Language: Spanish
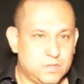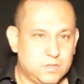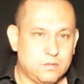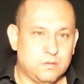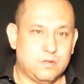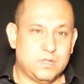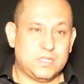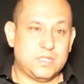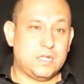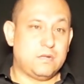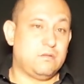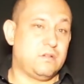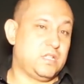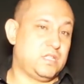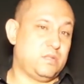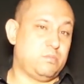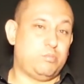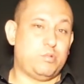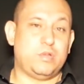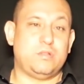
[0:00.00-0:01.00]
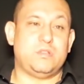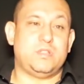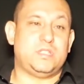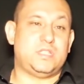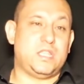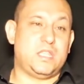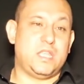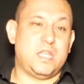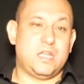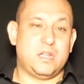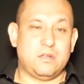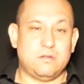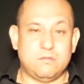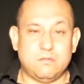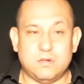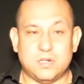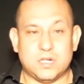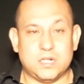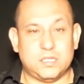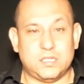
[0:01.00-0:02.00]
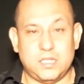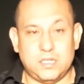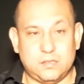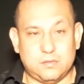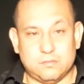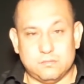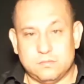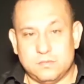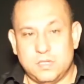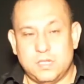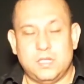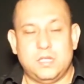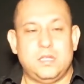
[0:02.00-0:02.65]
No es algo que te puedo enseñar en un ratito.